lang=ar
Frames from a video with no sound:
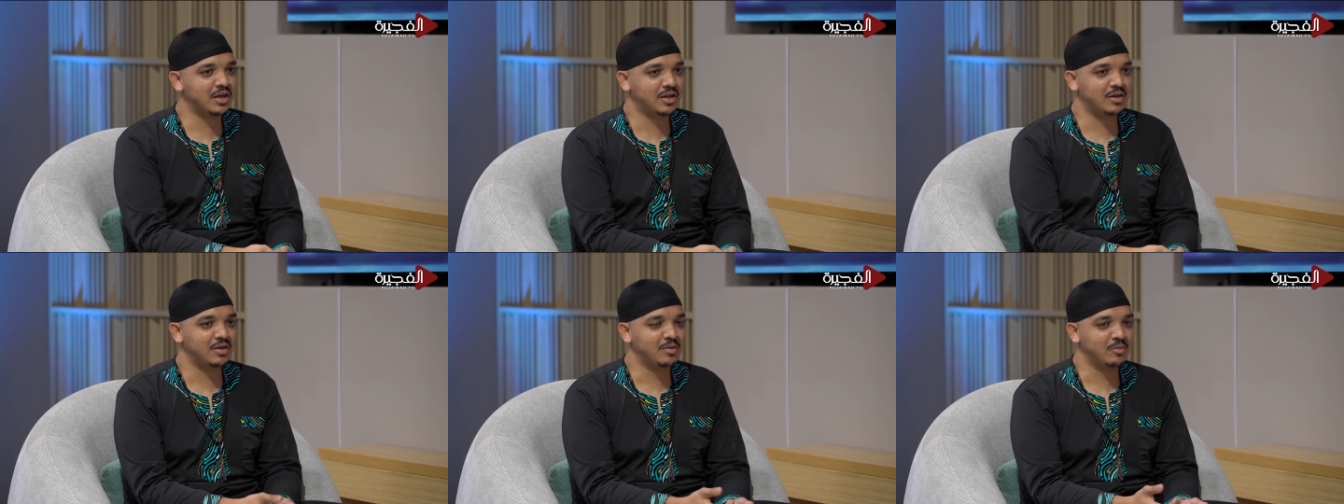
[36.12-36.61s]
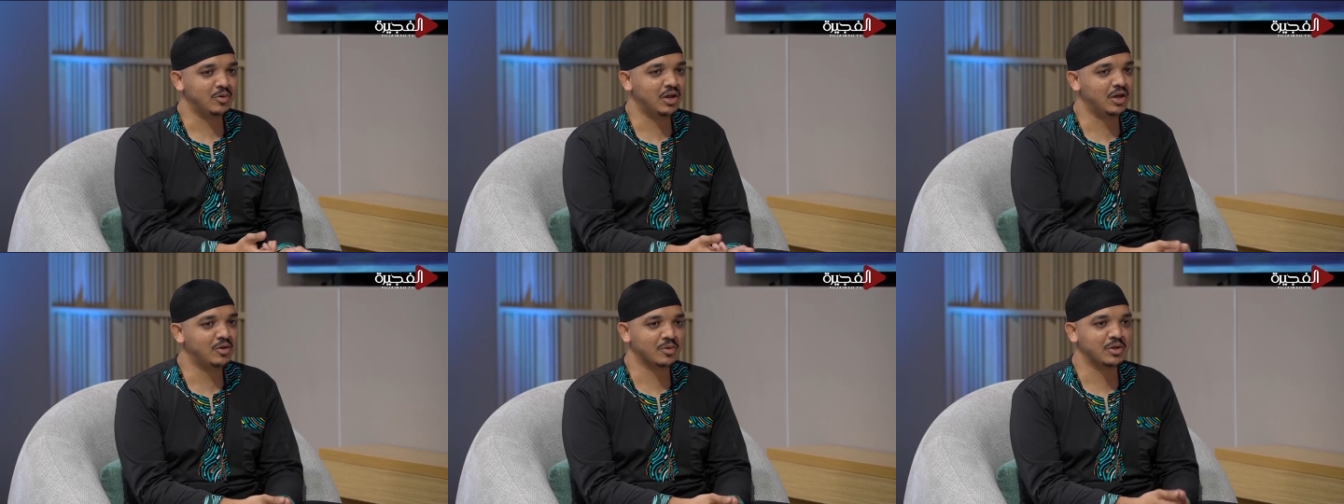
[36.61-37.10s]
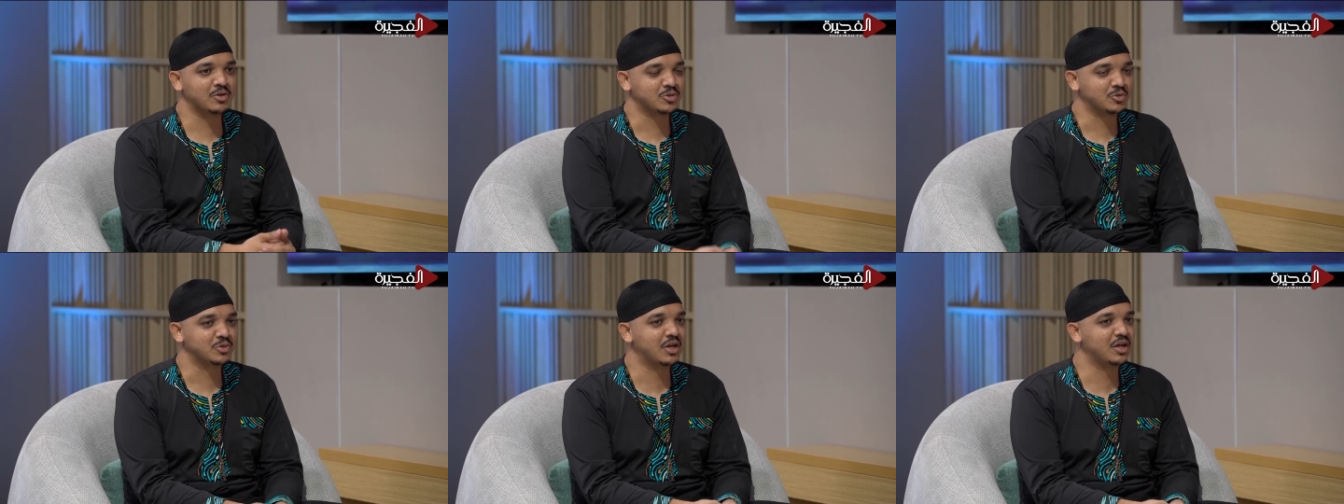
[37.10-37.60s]
يعني ملحن ومغني
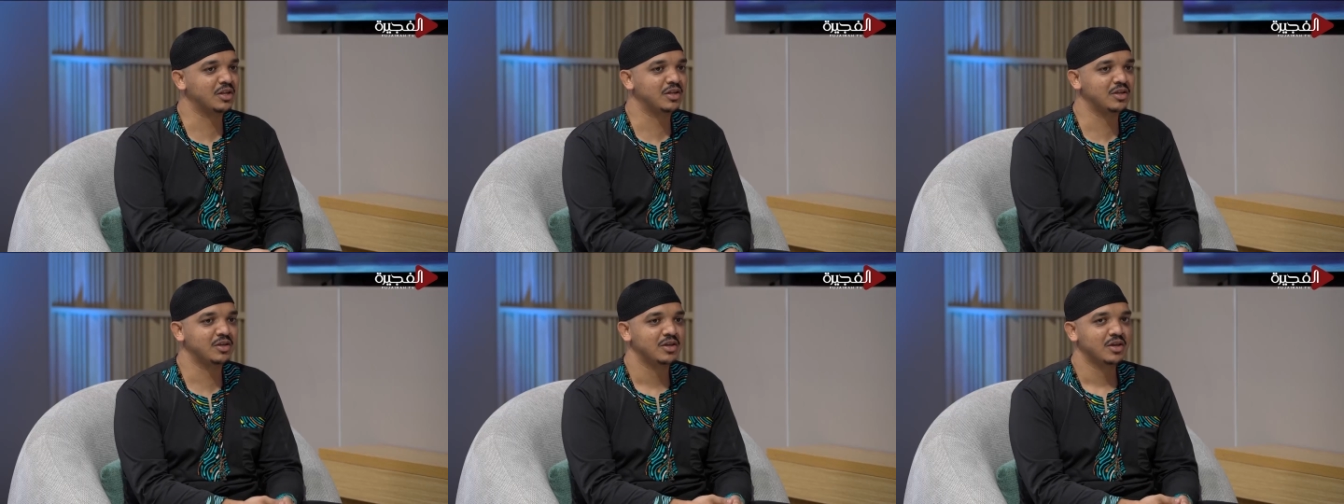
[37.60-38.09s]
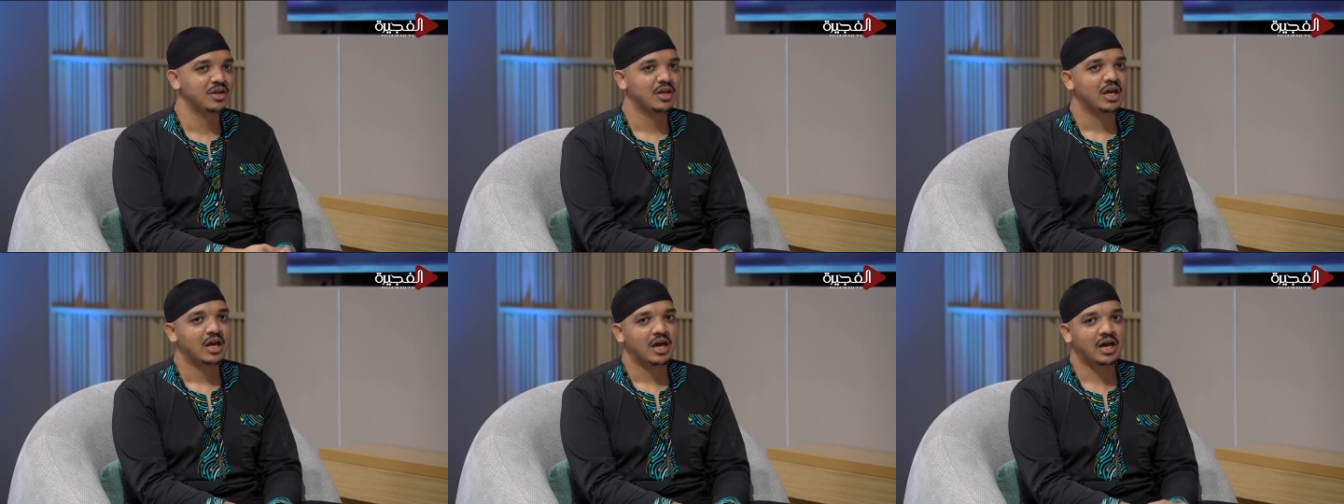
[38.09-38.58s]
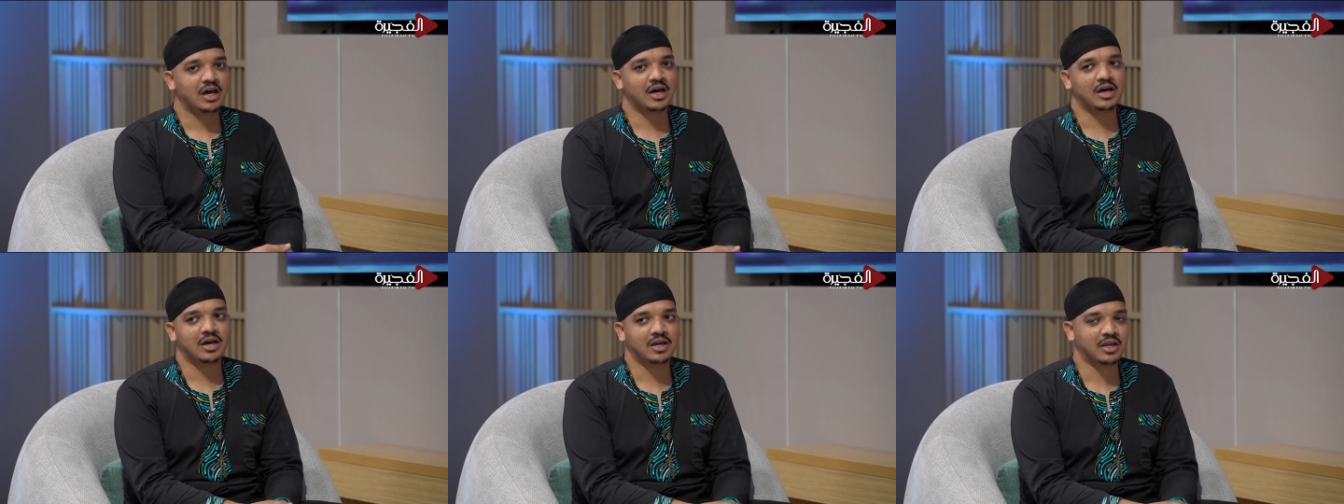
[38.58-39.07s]
سوداني
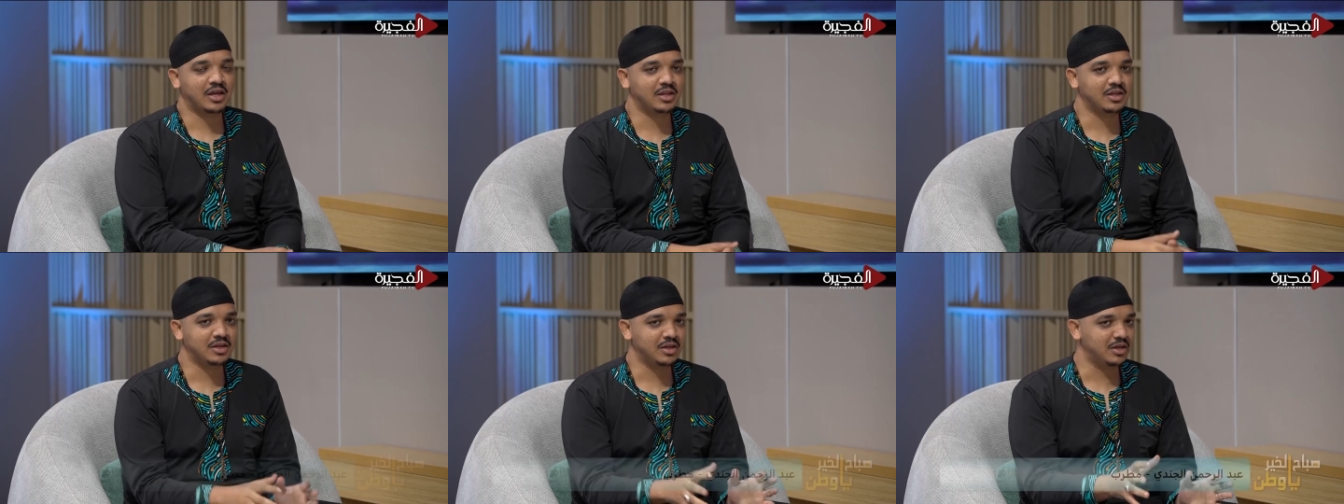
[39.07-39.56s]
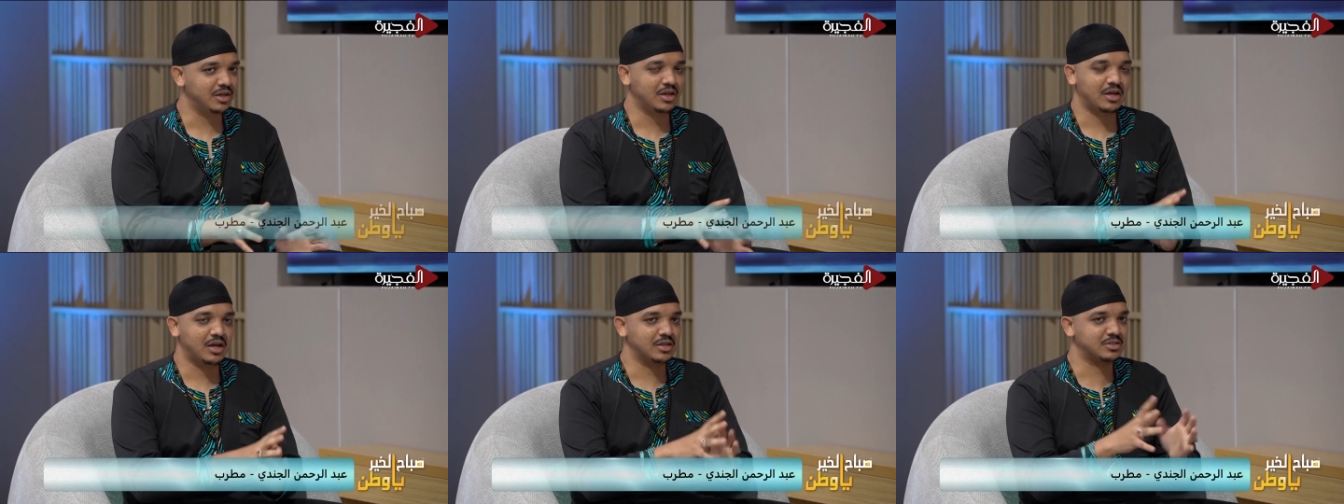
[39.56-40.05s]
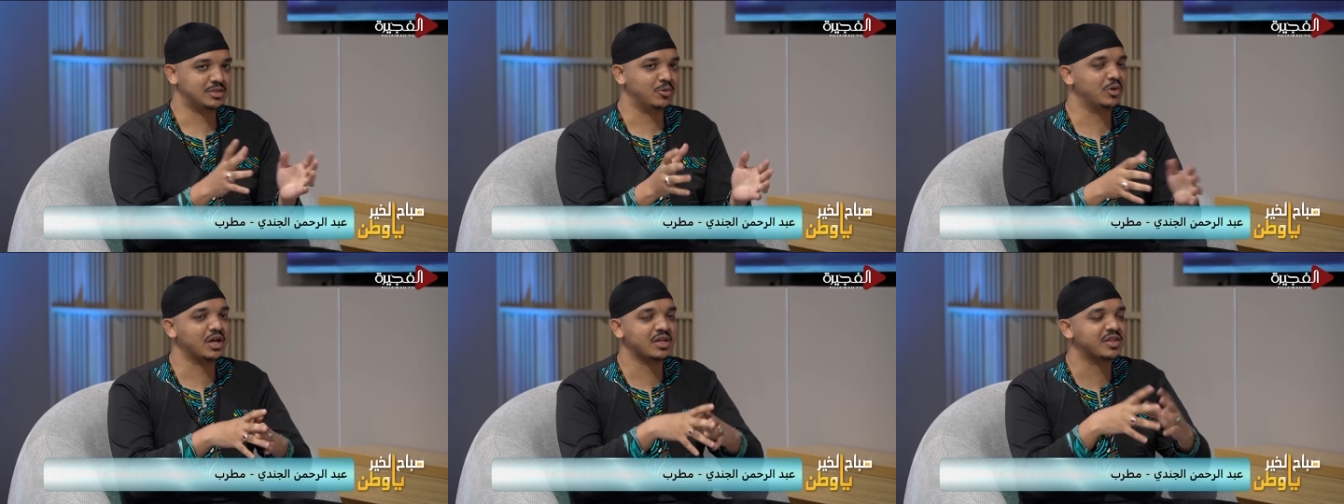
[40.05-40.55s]
آه يعني
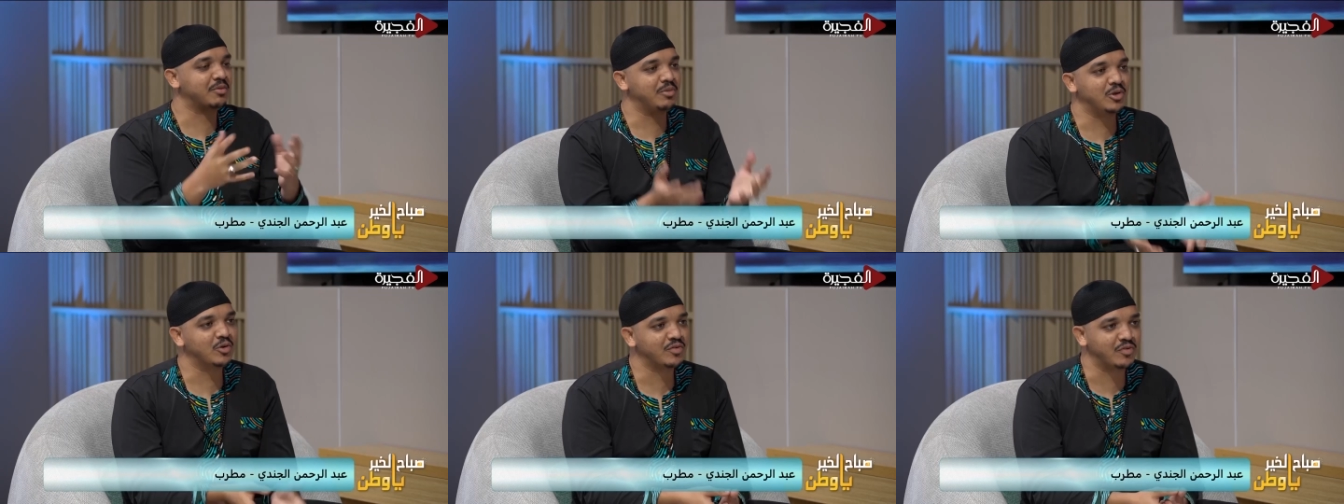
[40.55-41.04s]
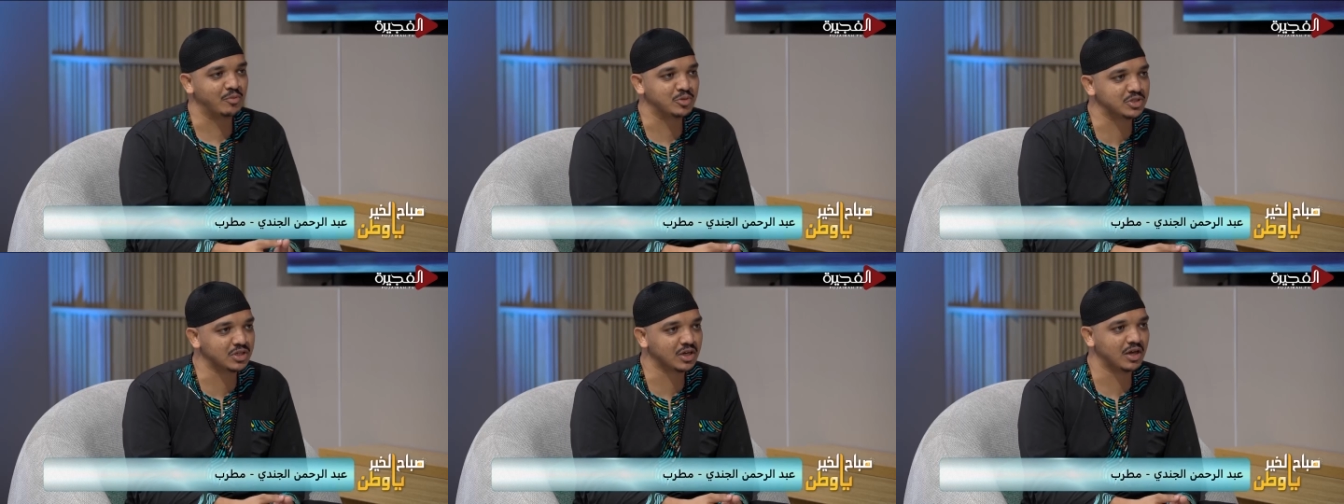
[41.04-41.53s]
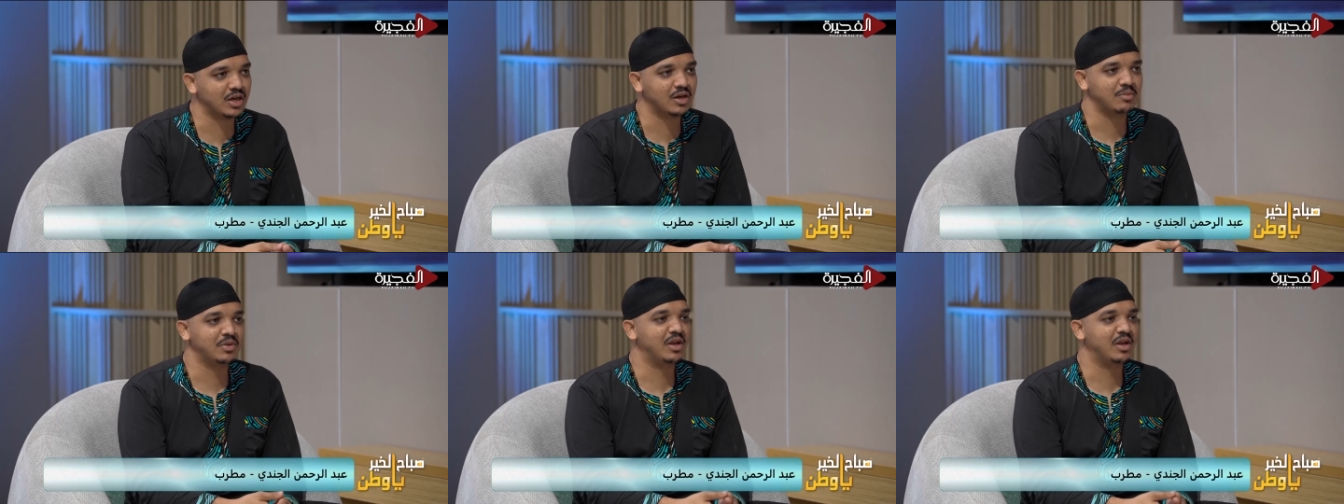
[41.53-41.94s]
سويت اكثر من لون في الموسيقى جميل.